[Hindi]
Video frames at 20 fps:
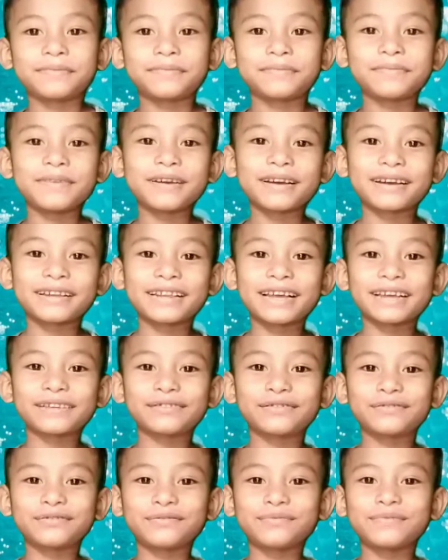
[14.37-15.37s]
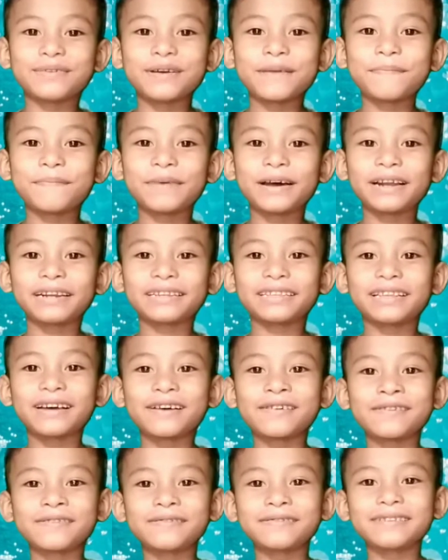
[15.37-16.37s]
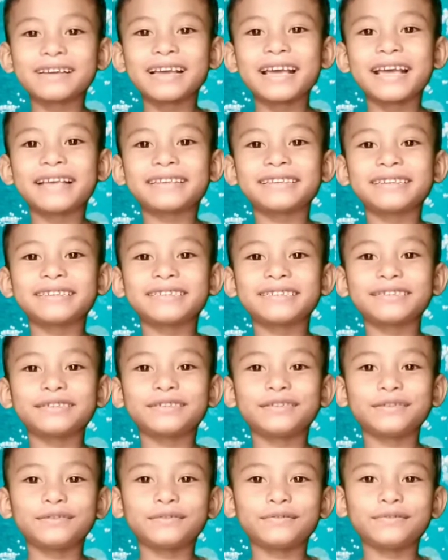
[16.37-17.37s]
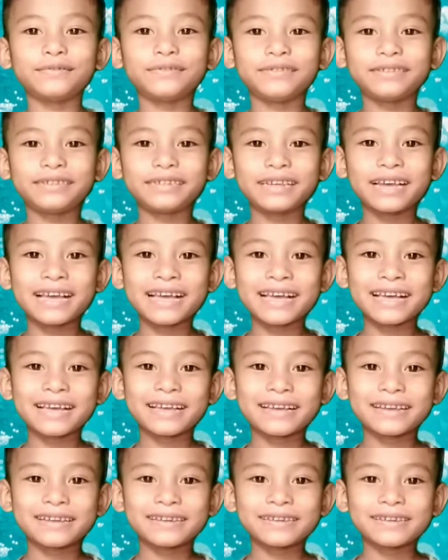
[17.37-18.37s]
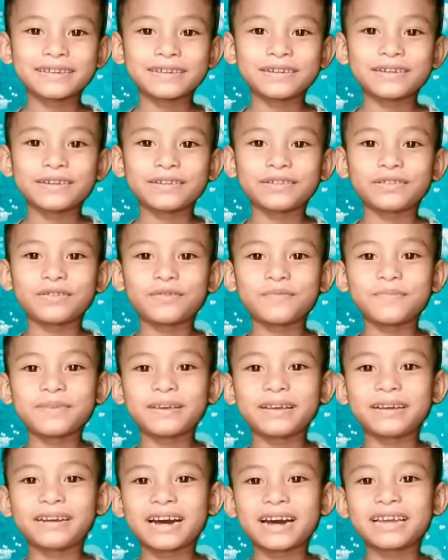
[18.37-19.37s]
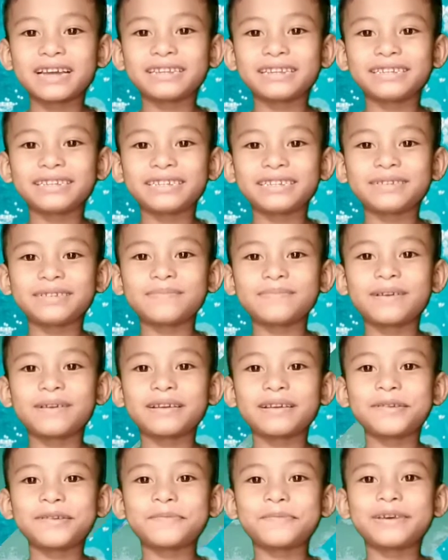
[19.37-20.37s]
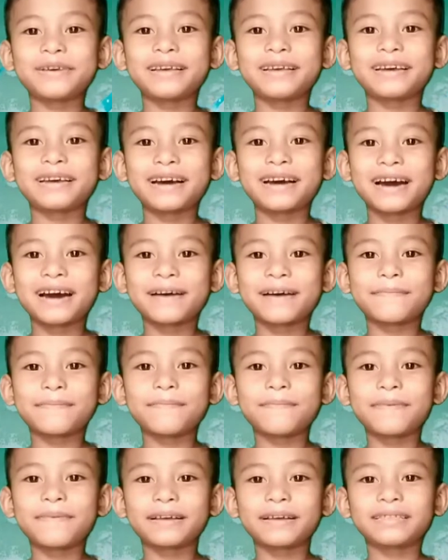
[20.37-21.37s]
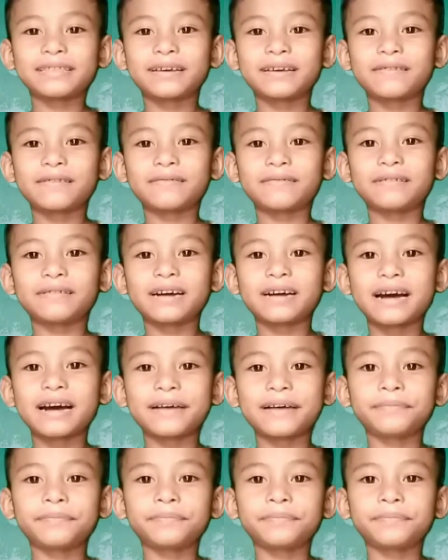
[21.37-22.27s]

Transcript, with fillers: मैं क्लास टू में पढ़ता हूँ ऐसे ऐसे स्कूल से तो मैं कहानी के बारे में आप बताऊंगा